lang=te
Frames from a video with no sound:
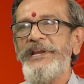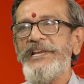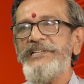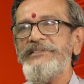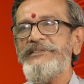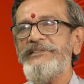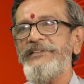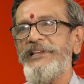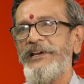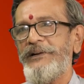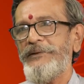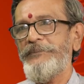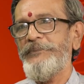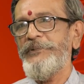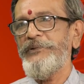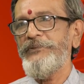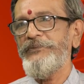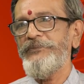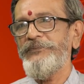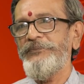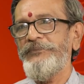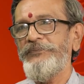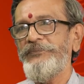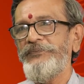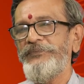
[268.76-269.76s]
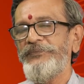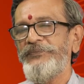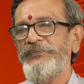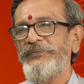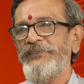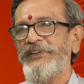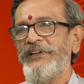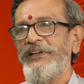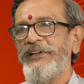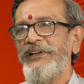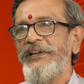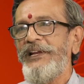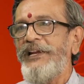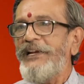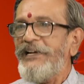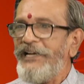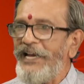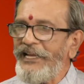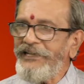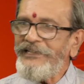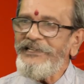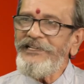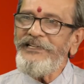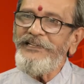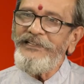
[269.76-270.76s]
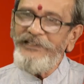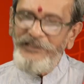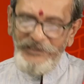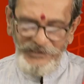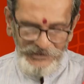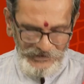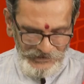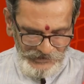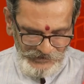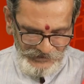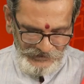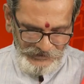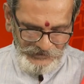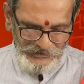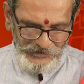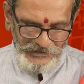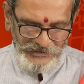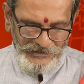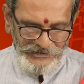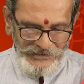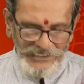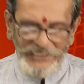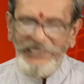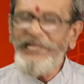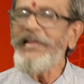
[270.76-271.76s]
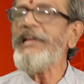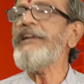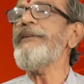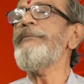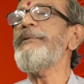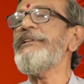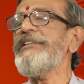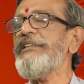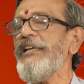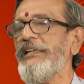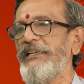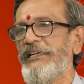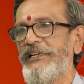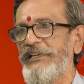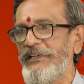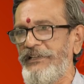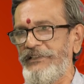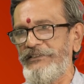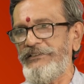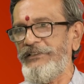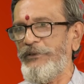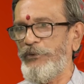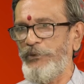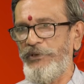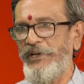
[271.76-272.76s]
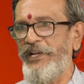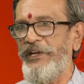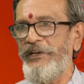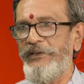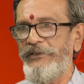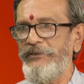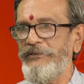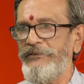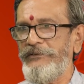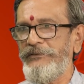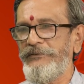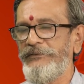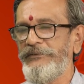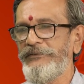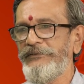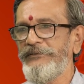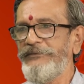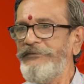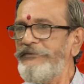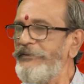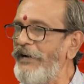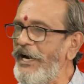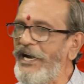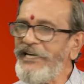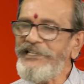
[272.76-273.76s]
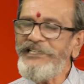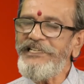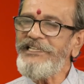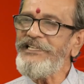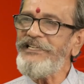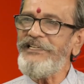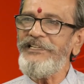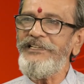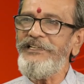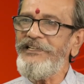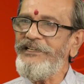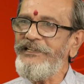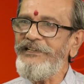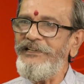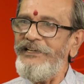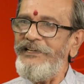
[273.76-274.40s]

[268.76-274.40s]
బేస్ ధర్మం కానీ ఈ ఈ ఎడారి మతాలు ఏవైతే ఉన్నాయో వాటికి